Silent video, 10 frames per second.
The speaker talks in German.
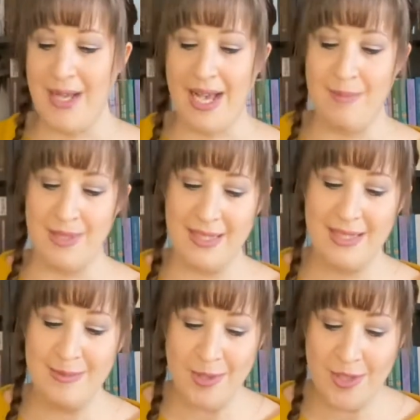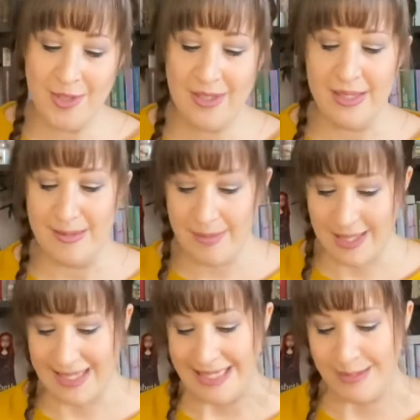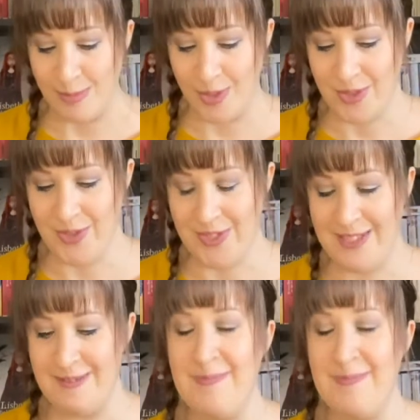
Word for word: Einmal Gilmore Girl, immer Gilmore Girl.